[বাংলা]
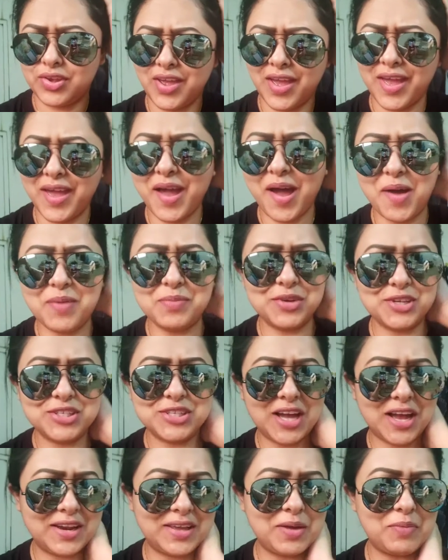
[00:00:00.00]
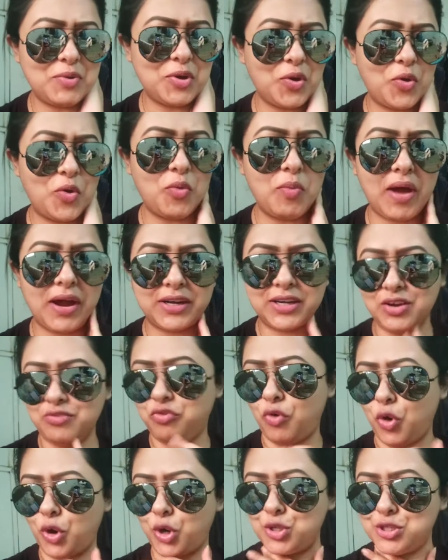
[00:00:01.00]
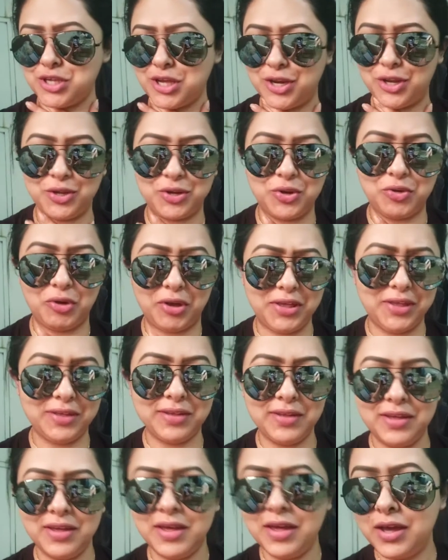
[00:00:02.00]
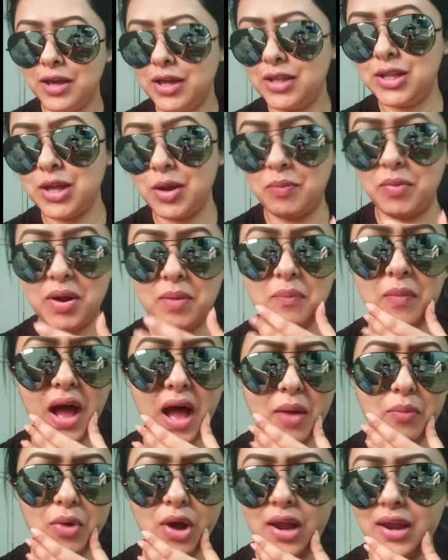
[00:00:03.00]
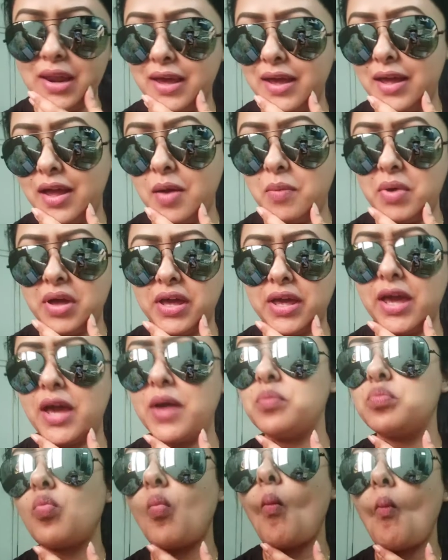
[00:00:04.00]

সে আমি জানি আমি খুব একটা ফটোজেনিক নই কিন্তু আমার মা বলে আমাকে